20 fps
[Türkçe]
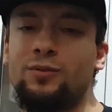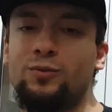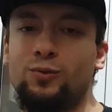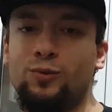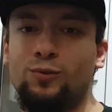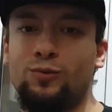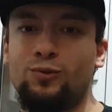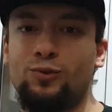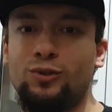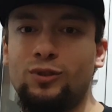
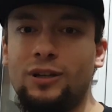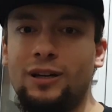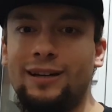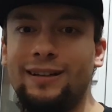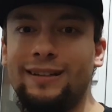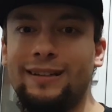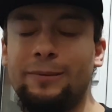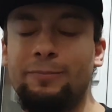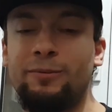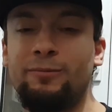
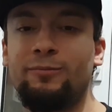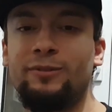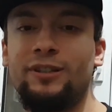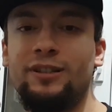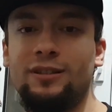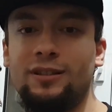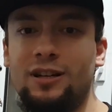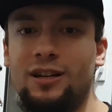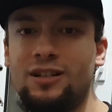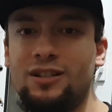Sonuçta yapımı
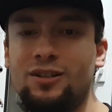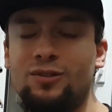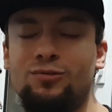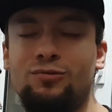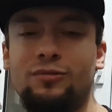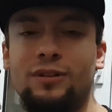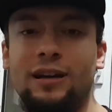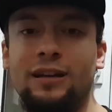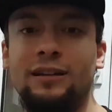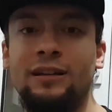yıllarca
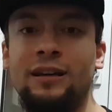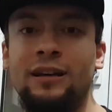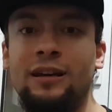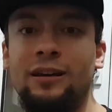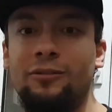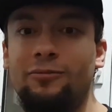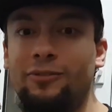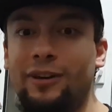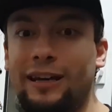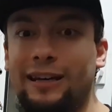süren
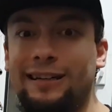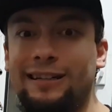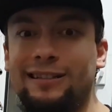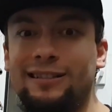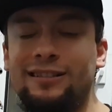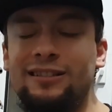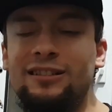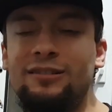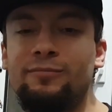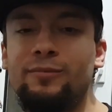ve
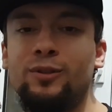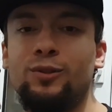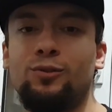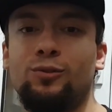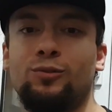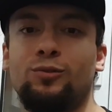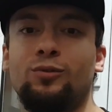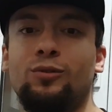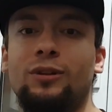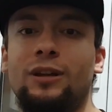40
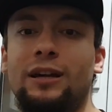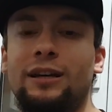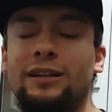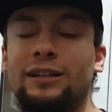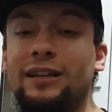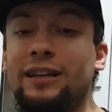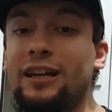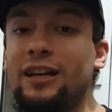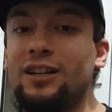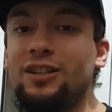milyon
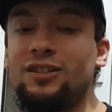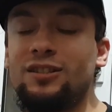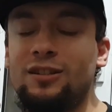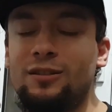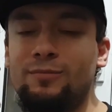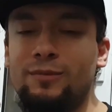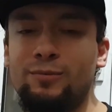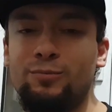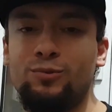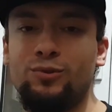dolarlık
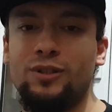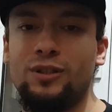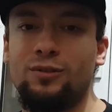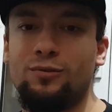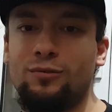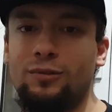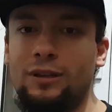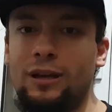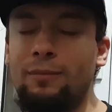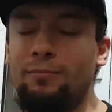geliştirme
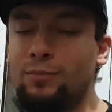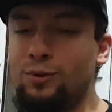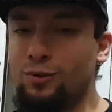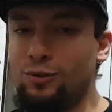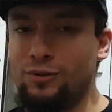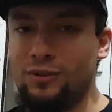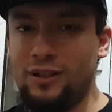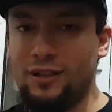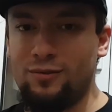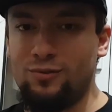bütçesi olan bir
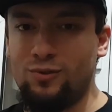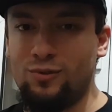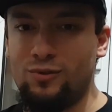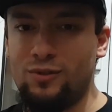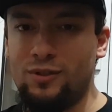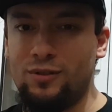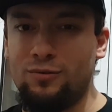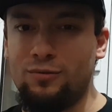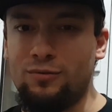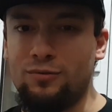oyundan
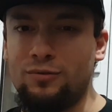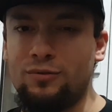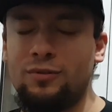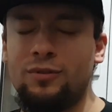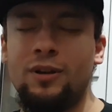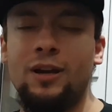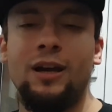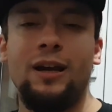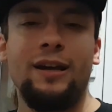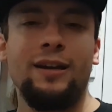söz ediyoruz.